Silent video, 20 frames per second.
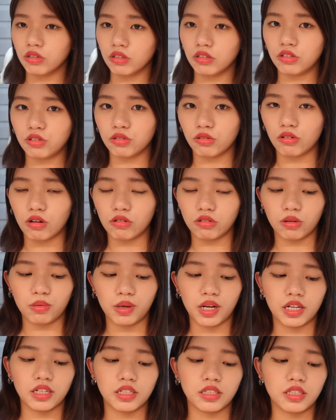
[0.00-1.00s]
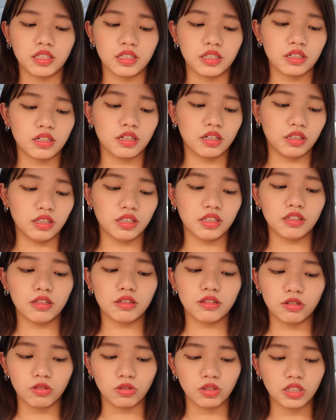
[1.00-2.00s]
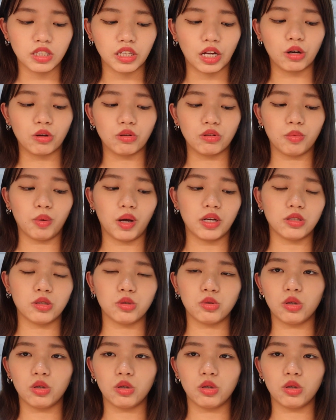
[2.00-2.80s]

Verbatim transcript: 的修容的牌子跟就是腮红的牌子，